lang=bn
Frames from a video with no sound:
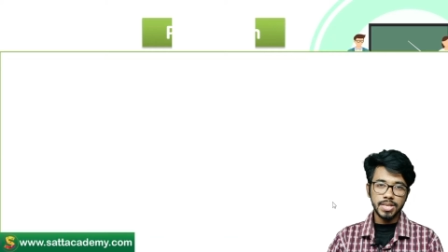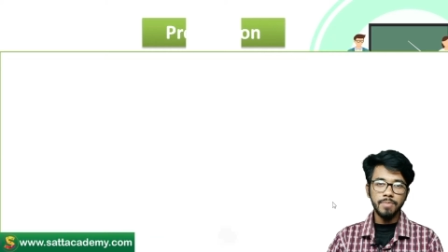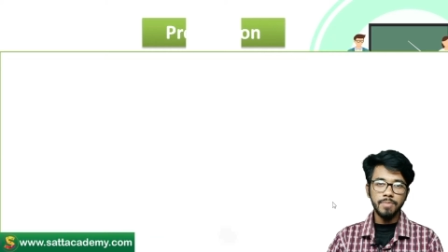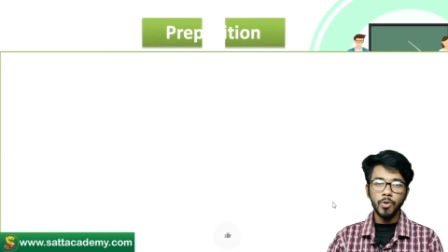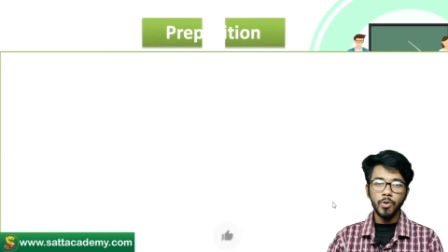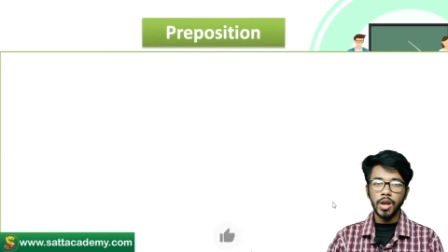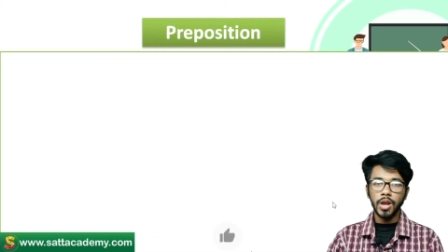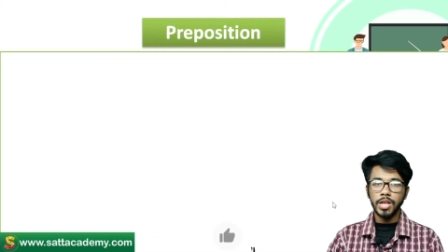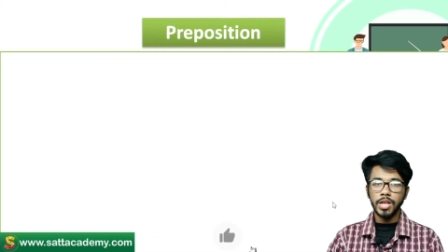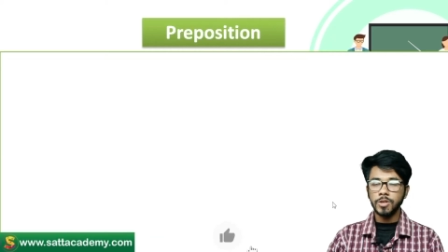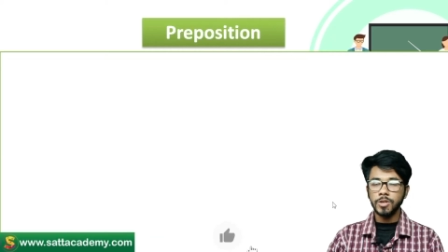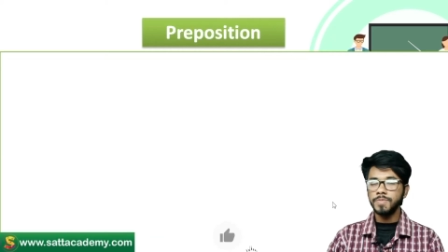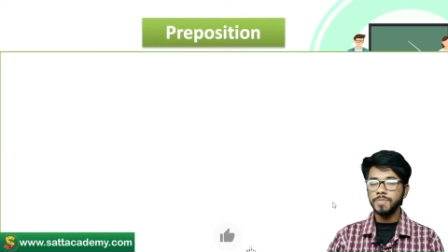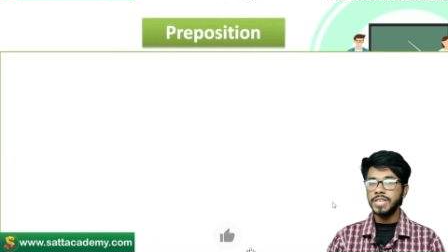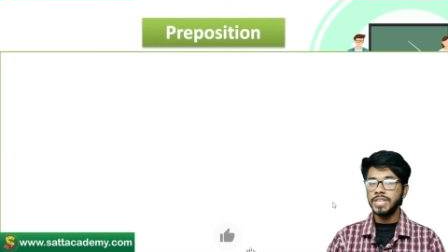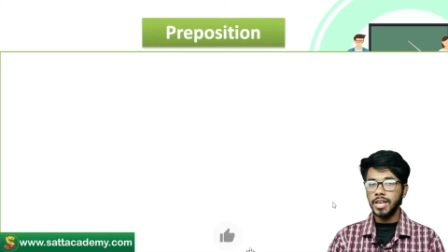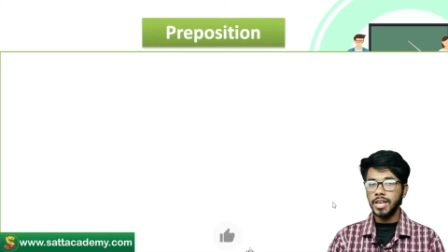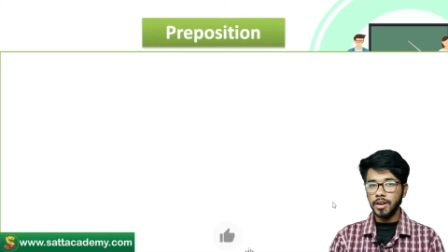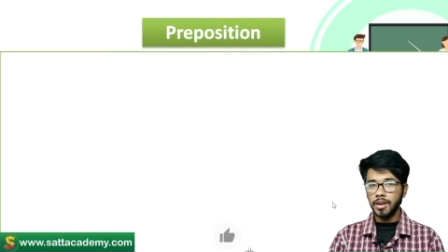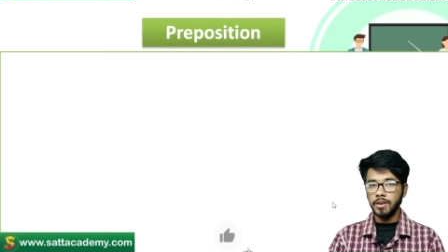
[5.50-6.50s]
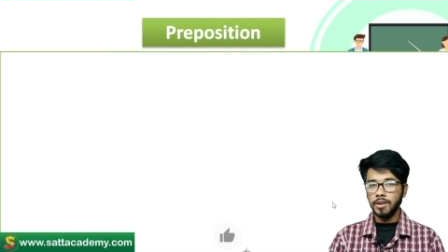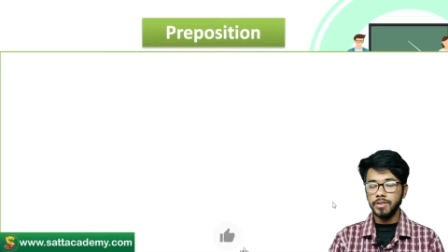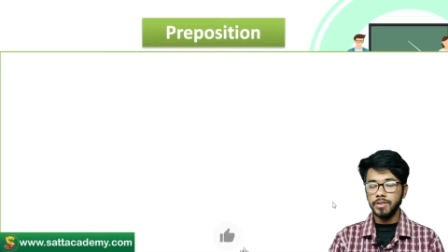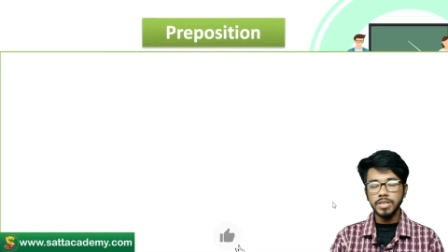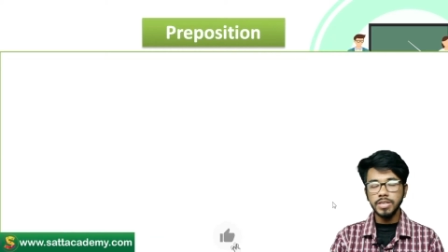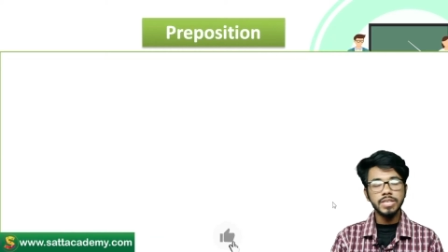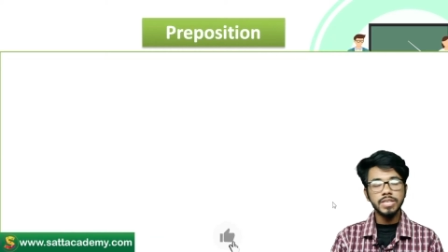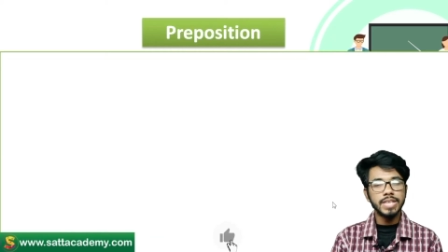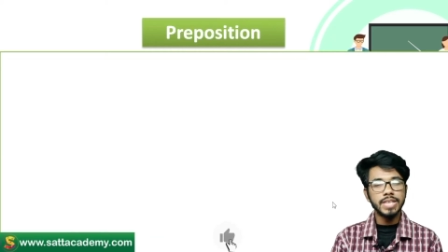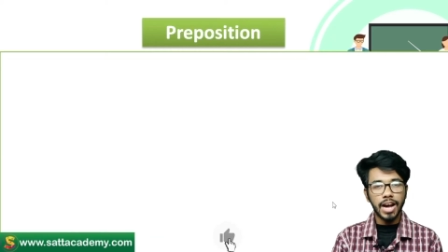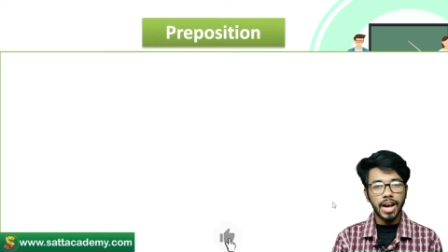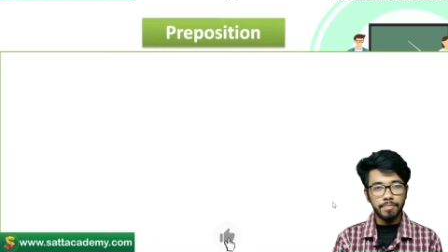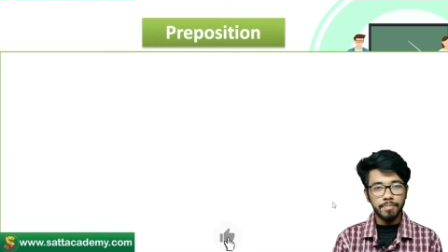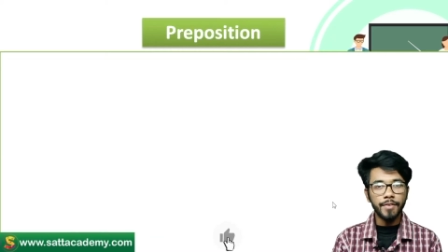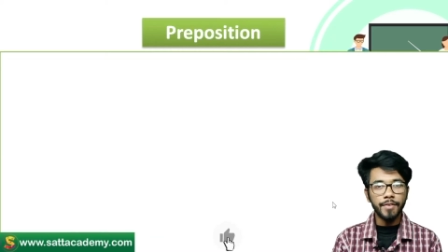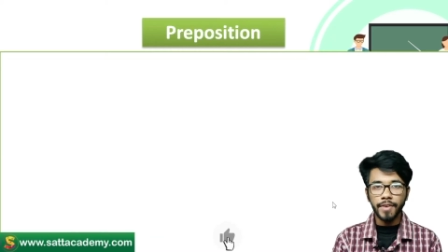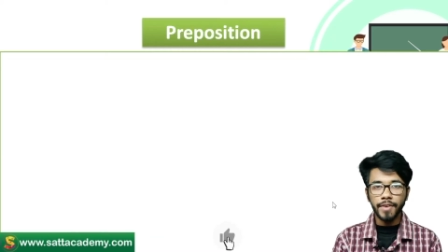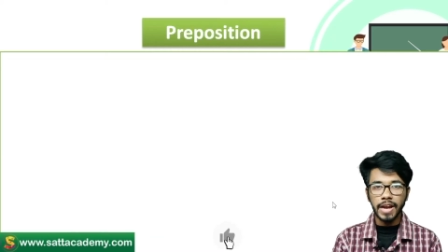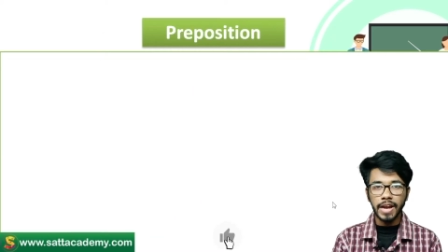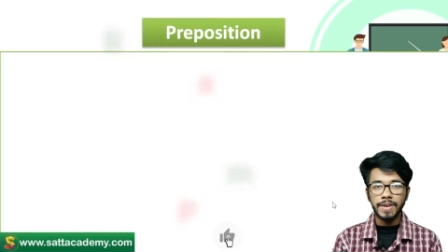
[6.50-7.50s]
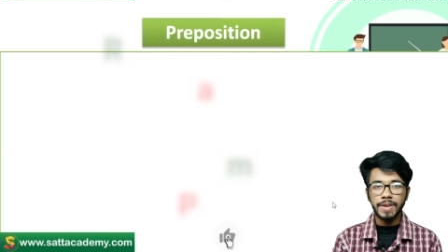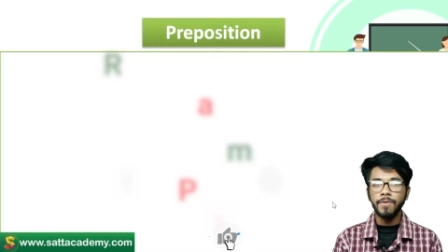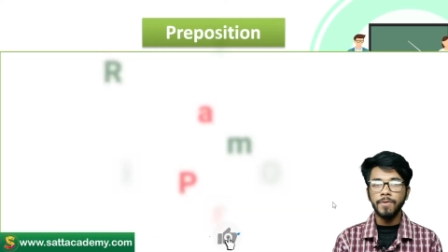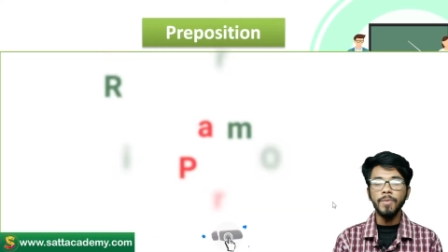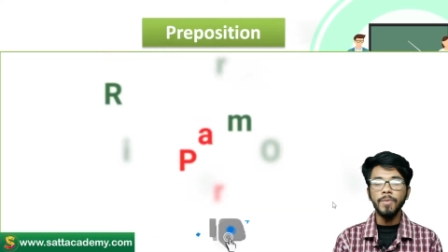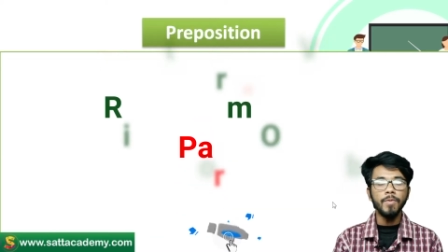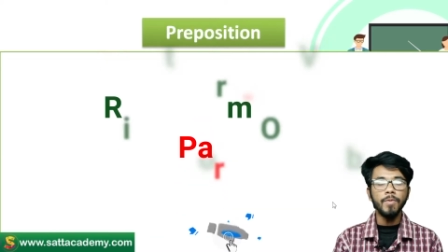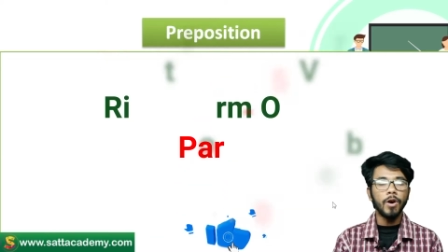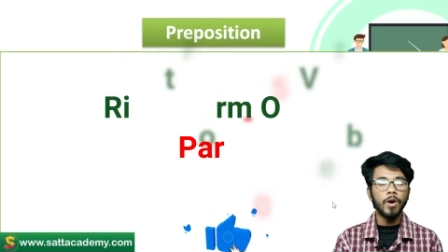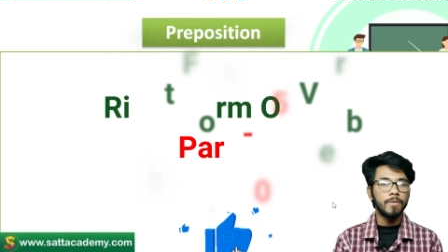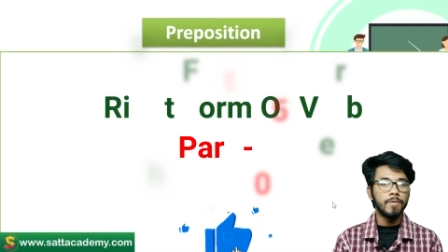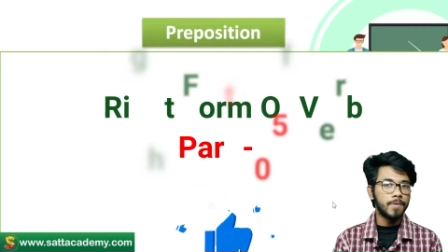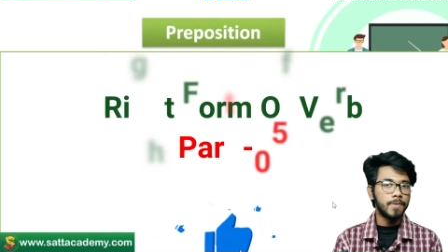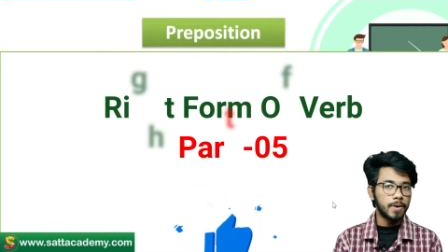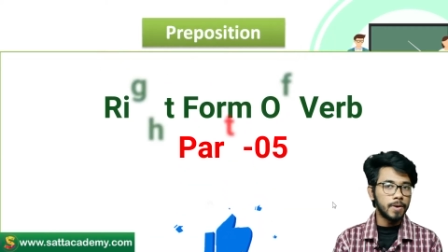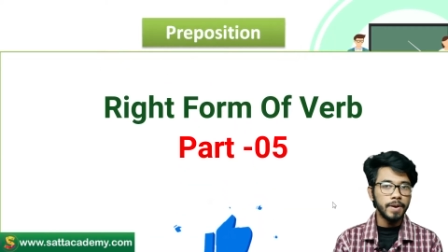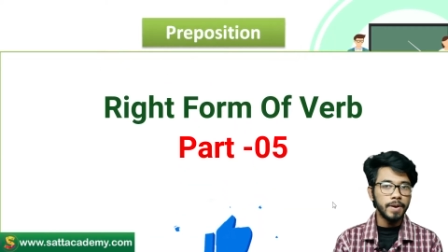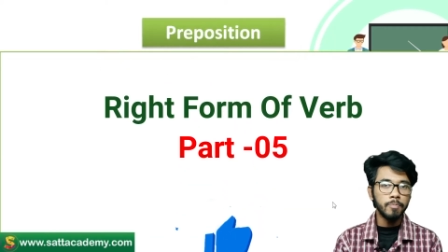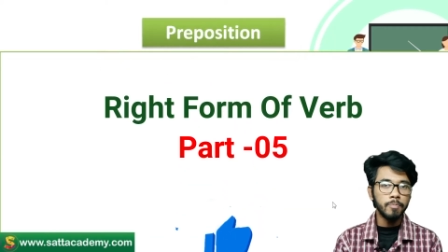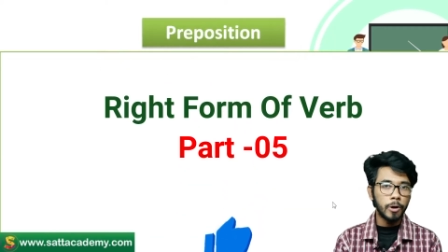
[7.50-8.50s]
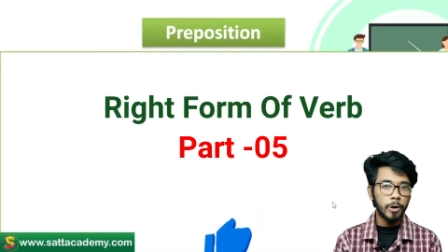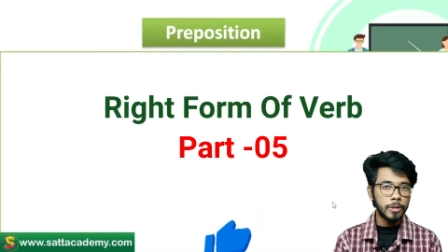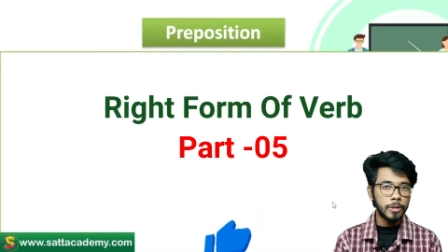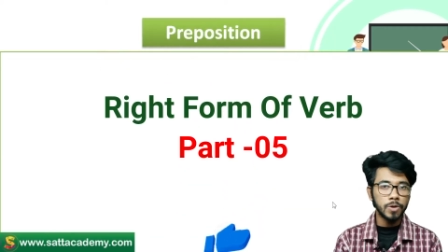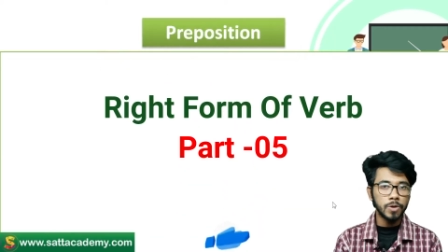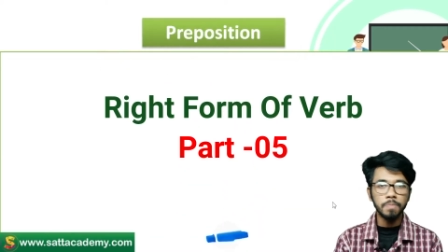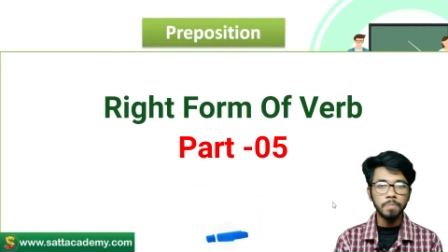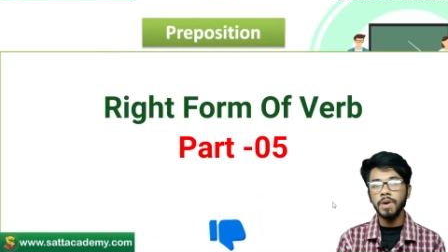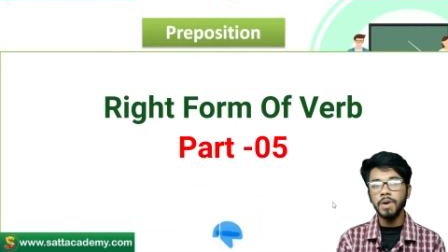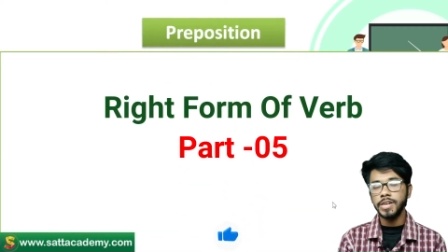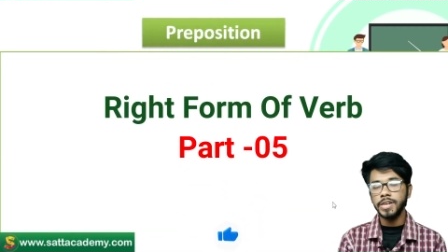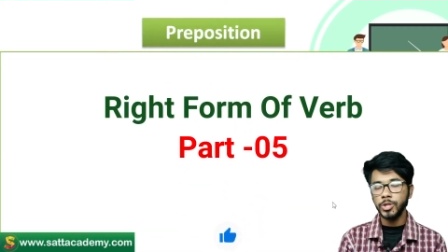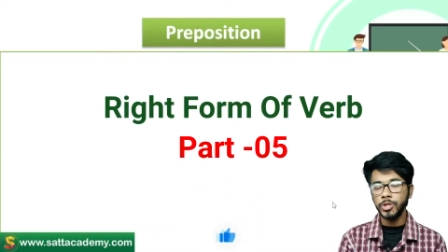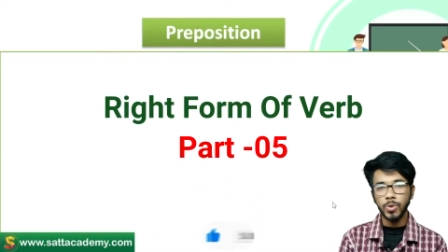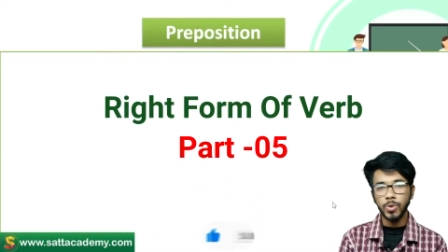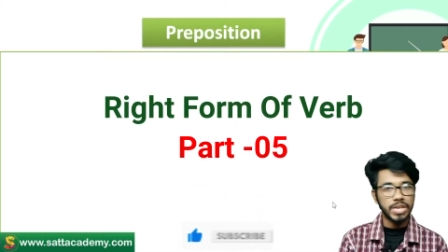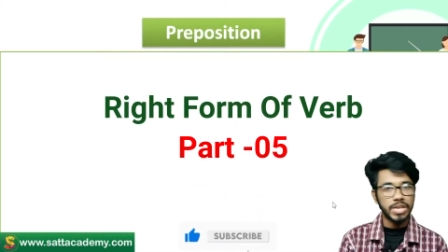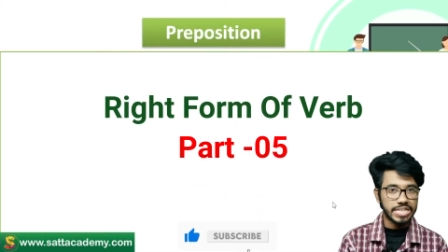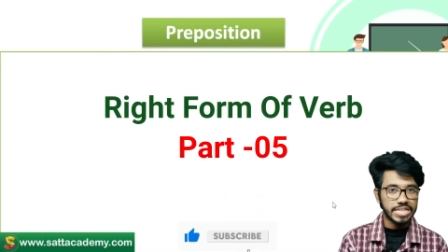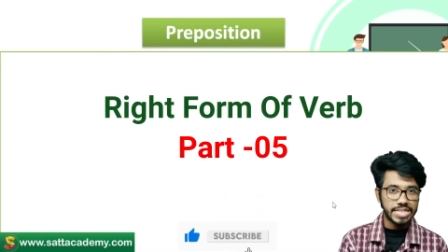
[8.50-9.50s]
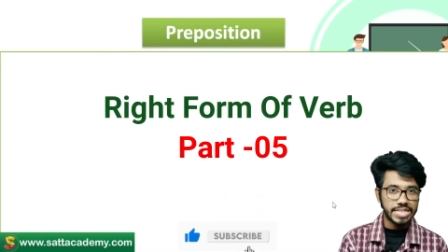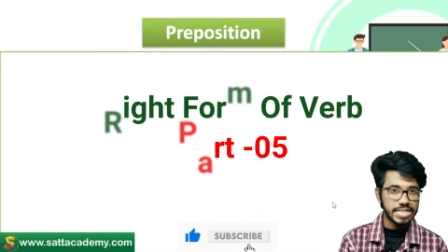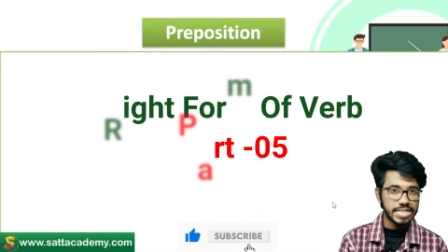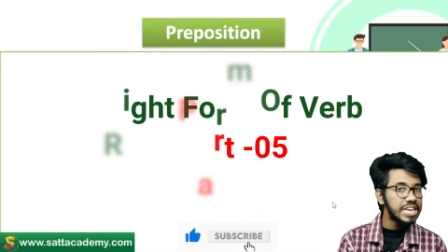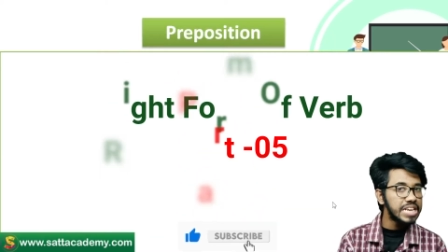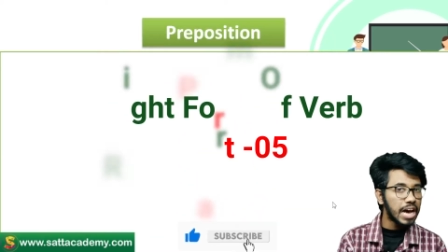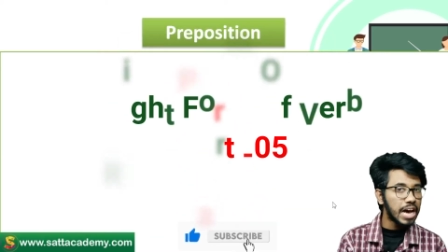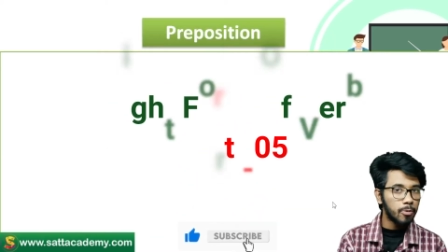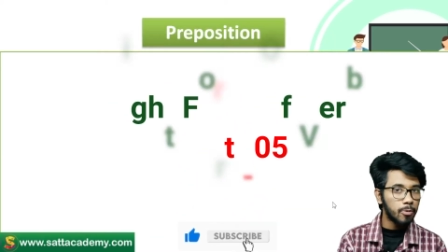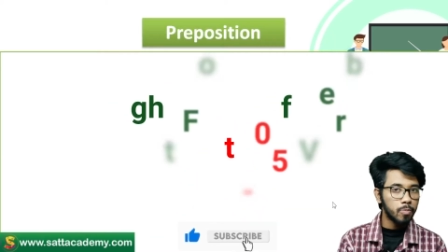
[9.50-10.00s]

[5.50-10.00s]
আসসালামু আলাইকুম ডিয়ার লার্নার্স আমরা রাইট ফর্ম অফ ভার্বের পঞ্চম পার্টে চলে এসেছি